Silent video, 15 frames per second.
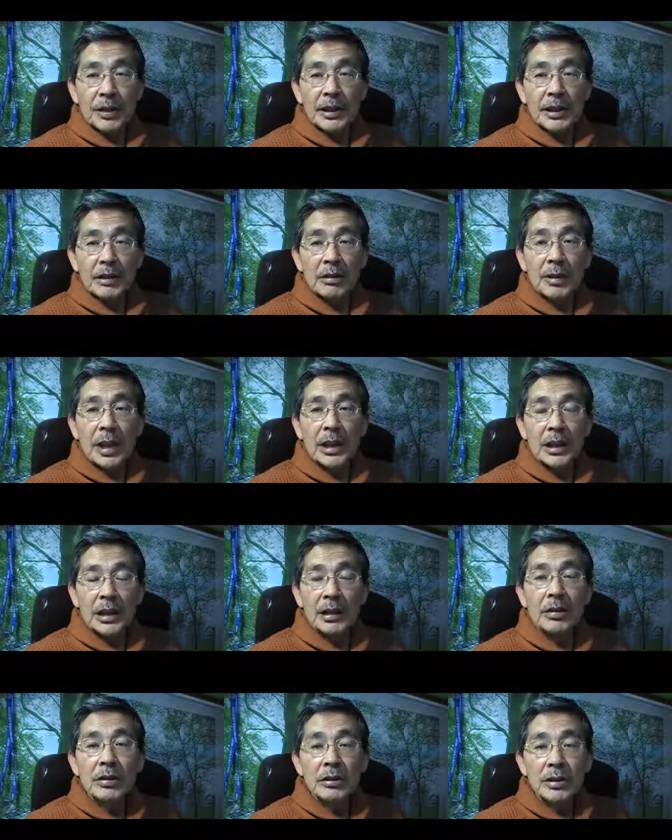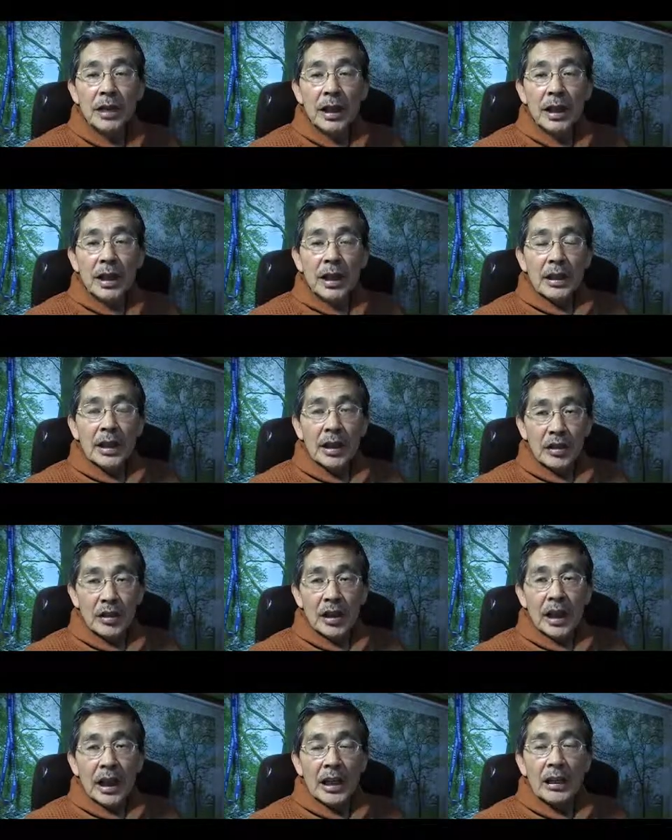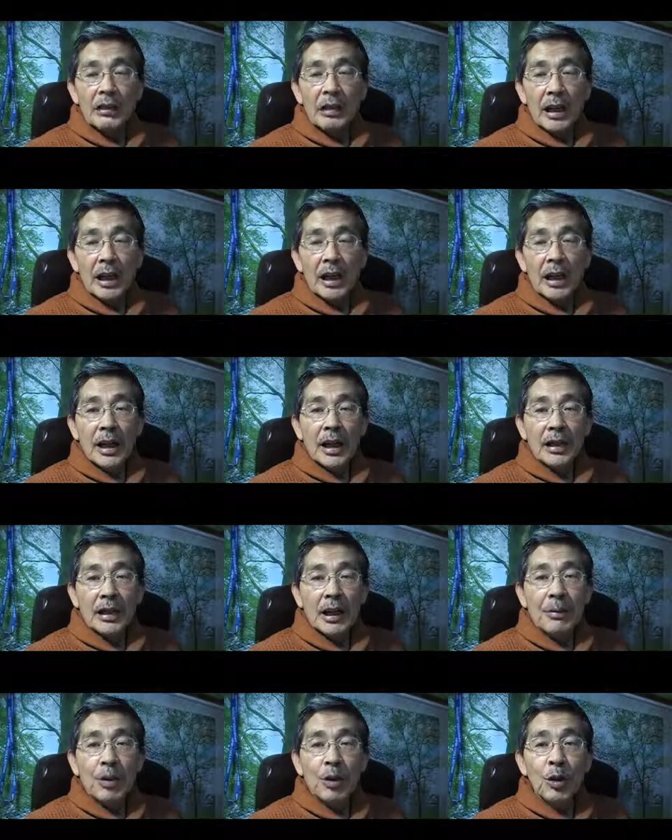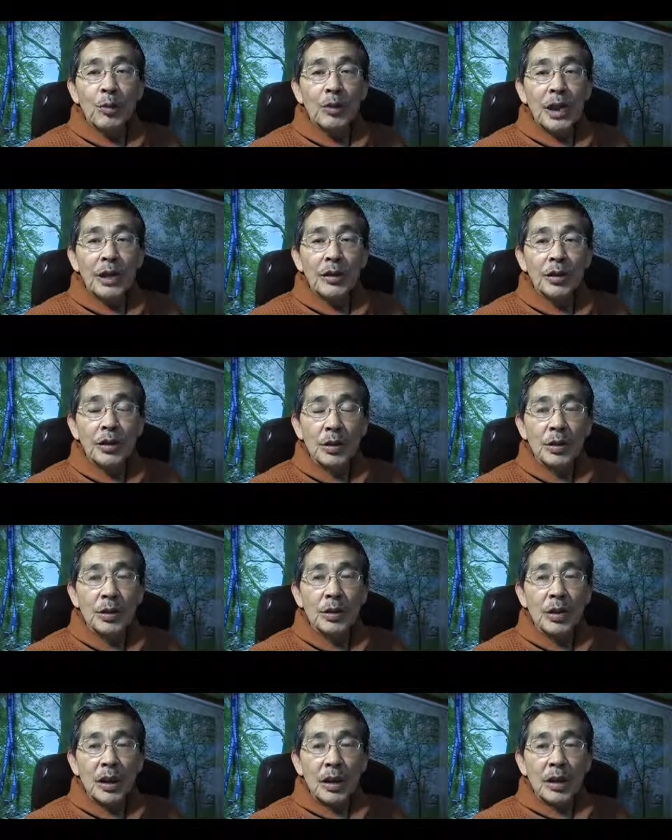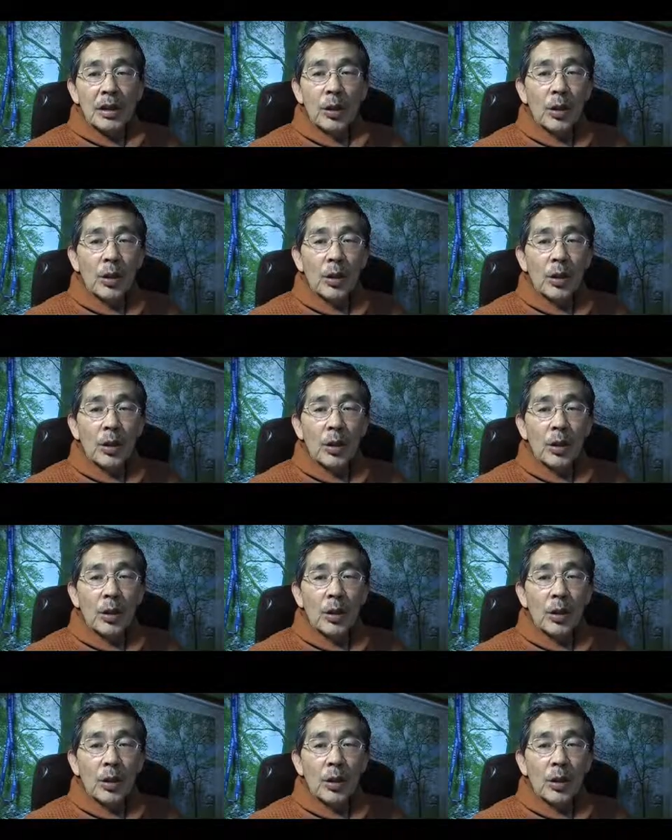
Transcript: 皆さんの周りにいるケチ、あるいは溜め込み屋の人を、